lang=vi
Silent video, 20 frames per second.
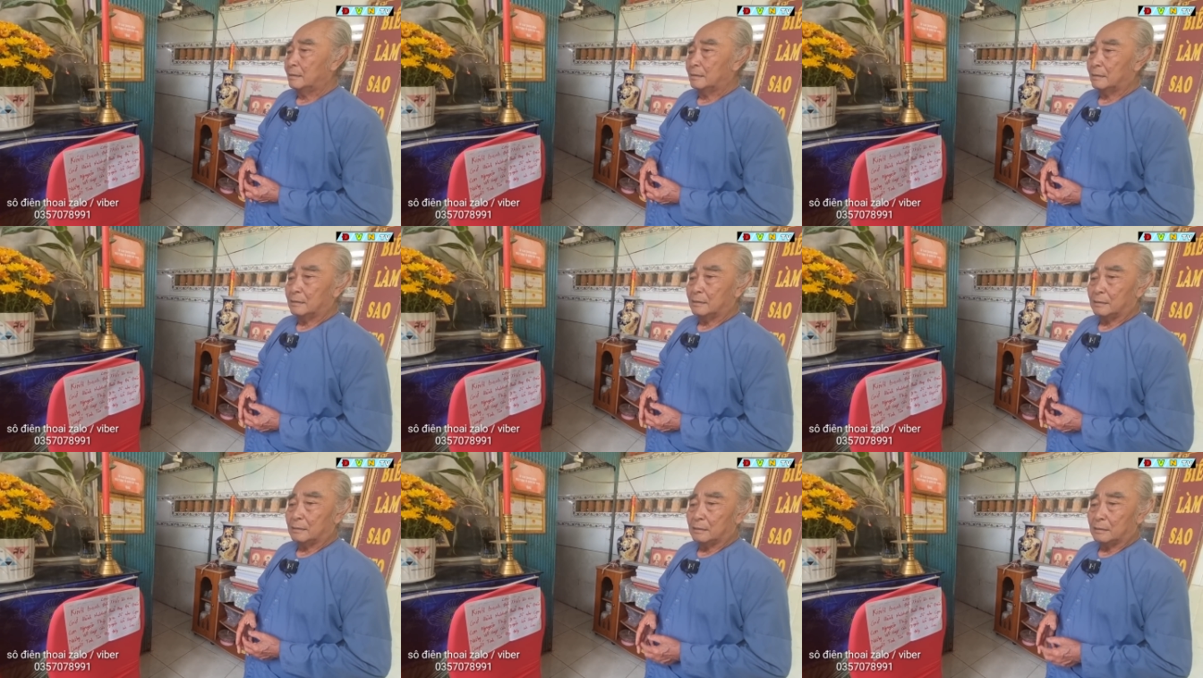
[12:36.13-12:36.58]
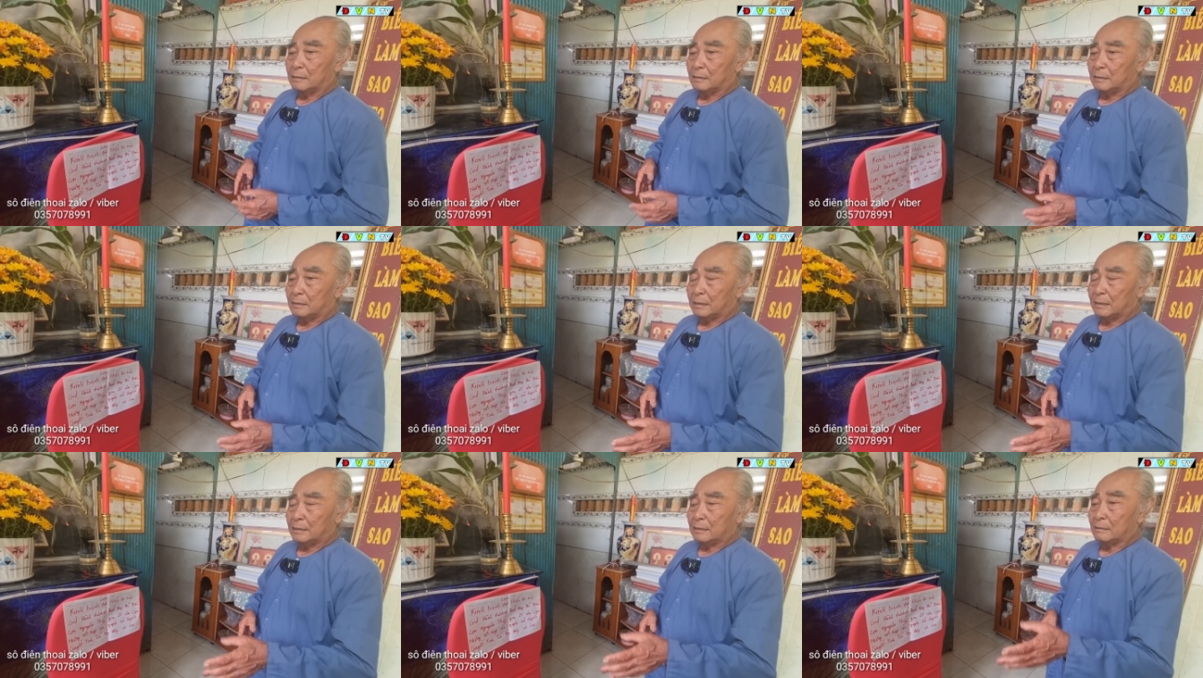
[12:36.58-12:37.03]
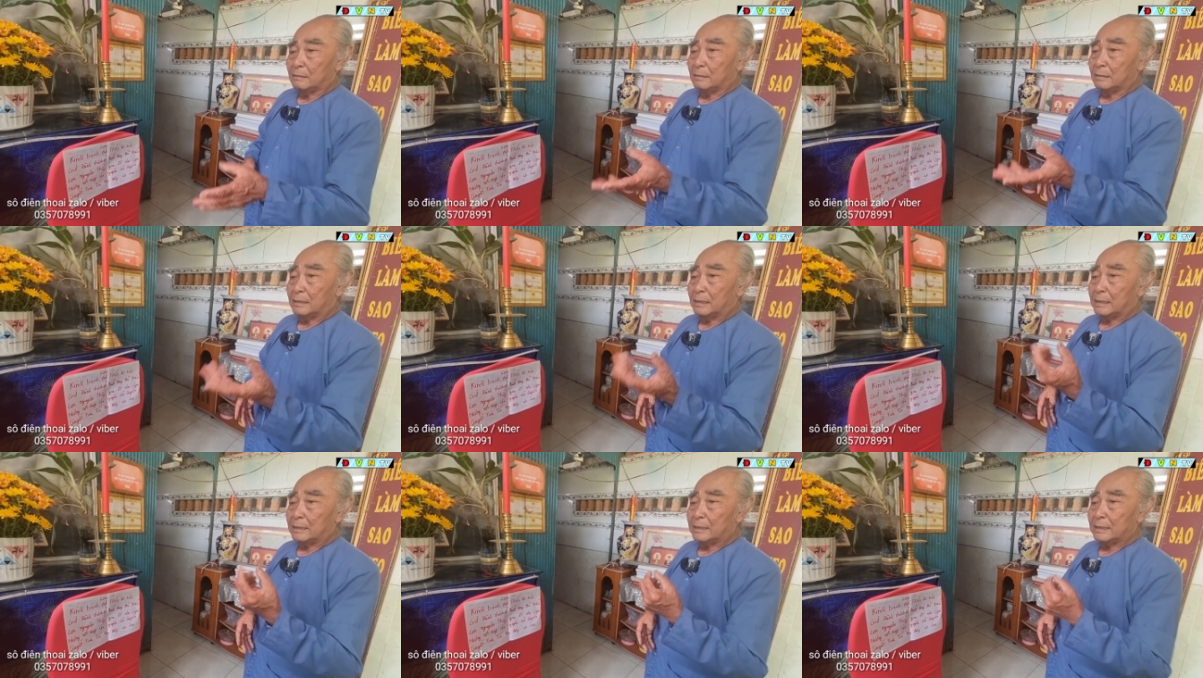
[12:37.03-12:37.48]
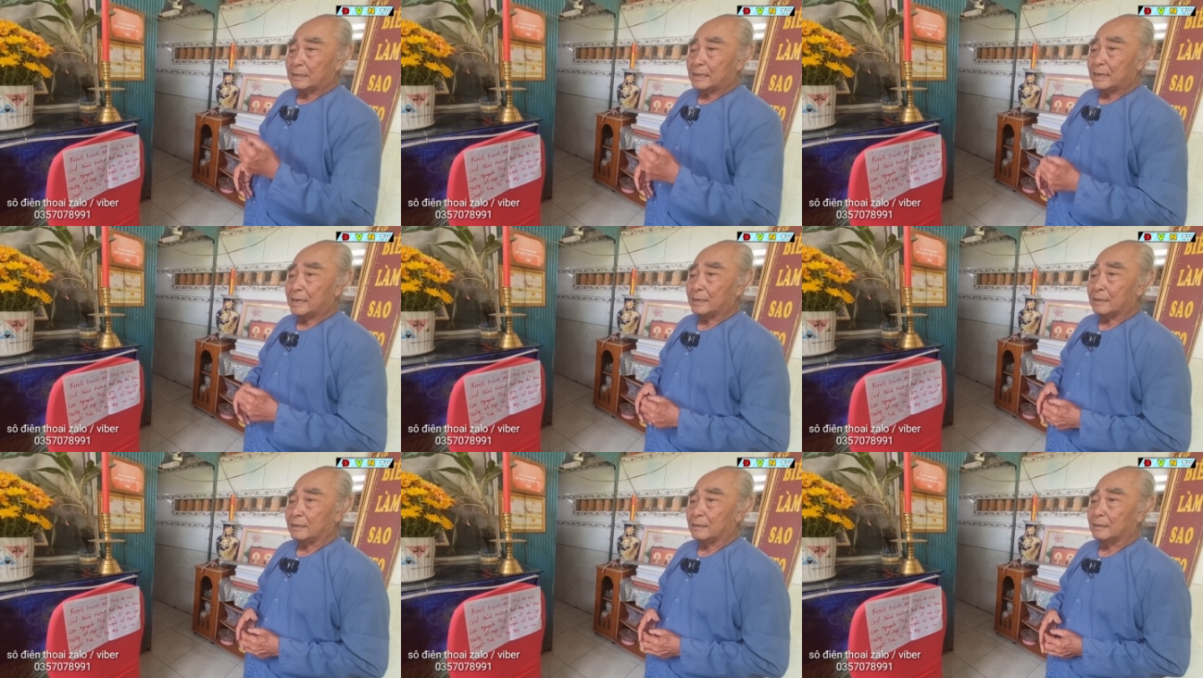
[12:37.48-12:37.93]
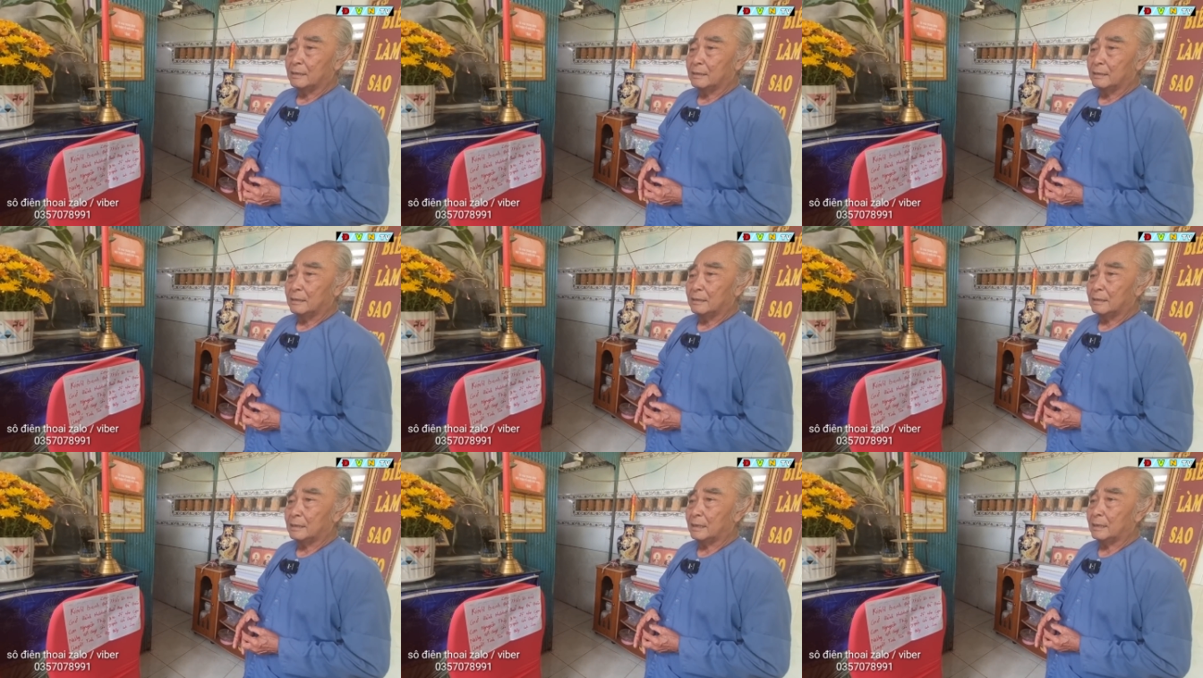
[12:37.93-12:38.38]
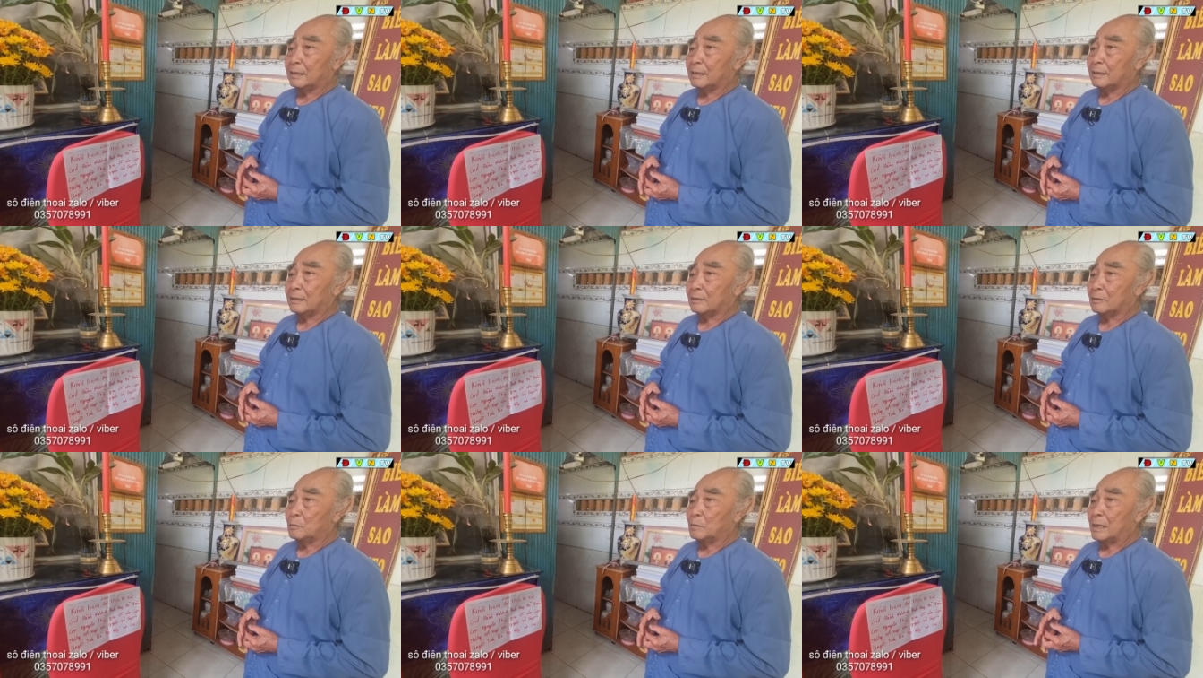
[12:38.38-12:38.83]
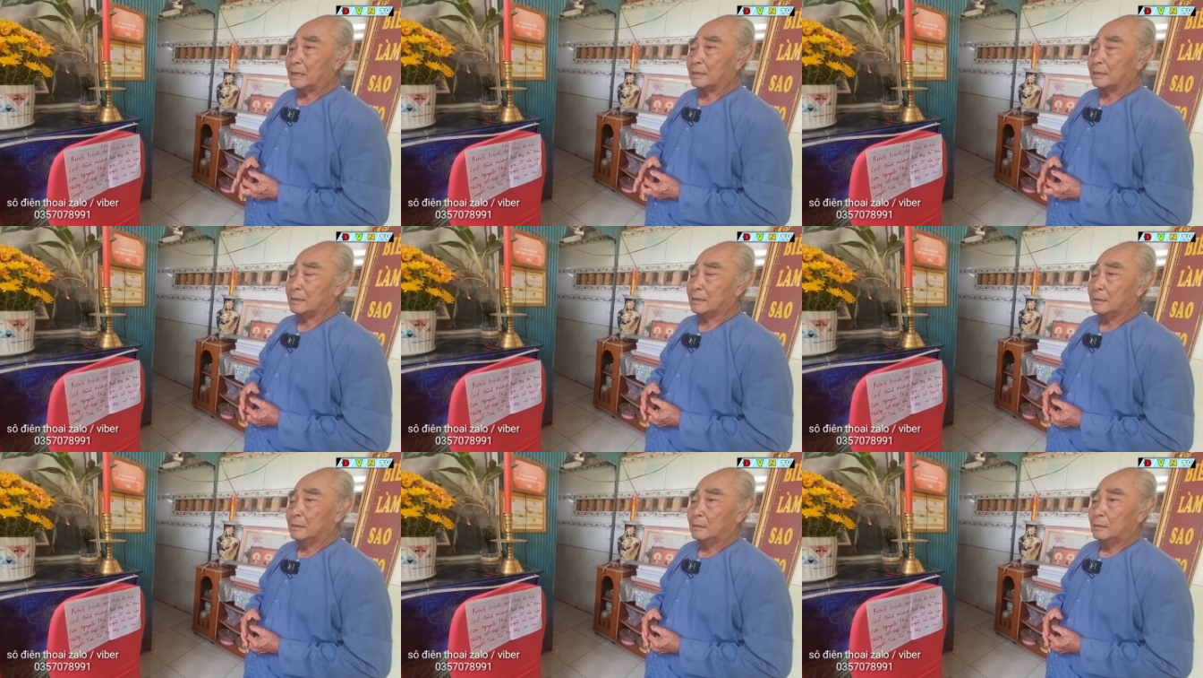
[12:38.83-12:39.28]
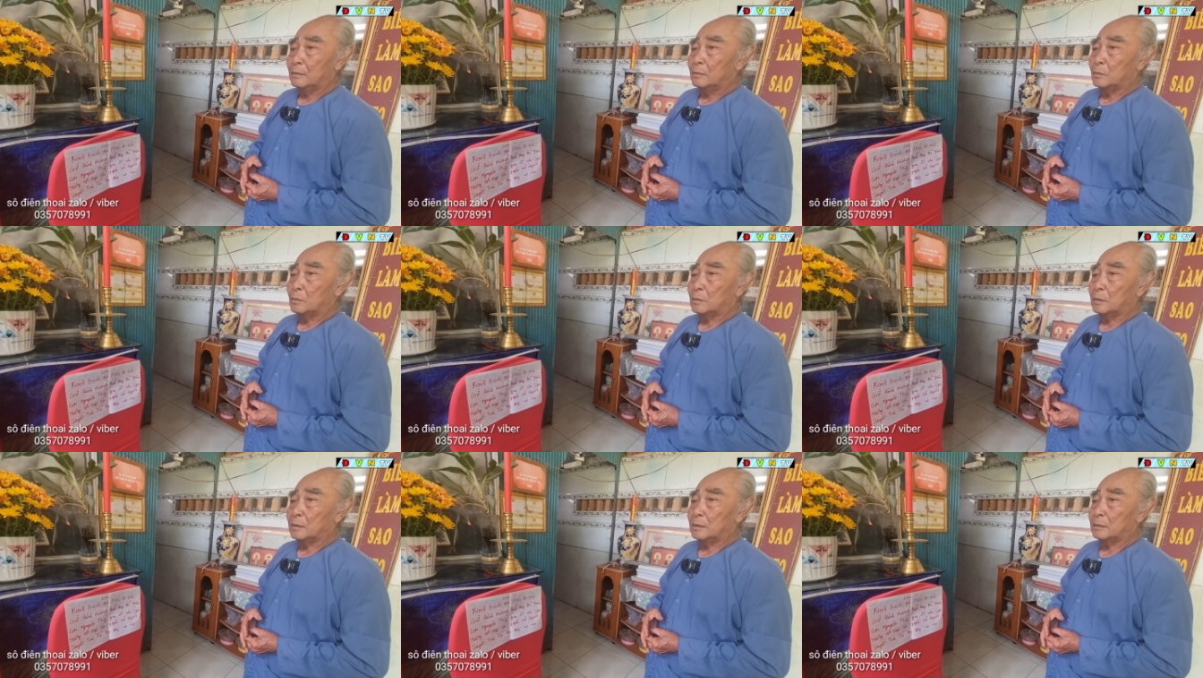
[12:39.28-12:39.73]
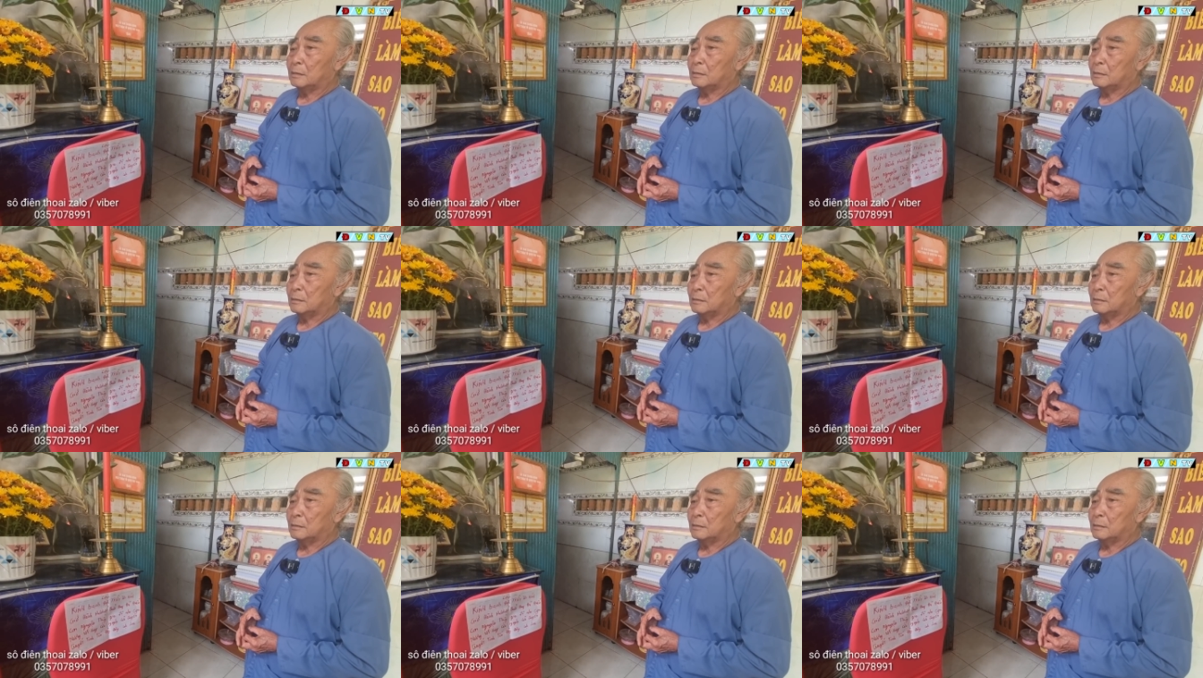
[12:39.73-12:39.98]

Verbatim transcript: à, cái cái trường ra cái ghế cái à, chú ba nói của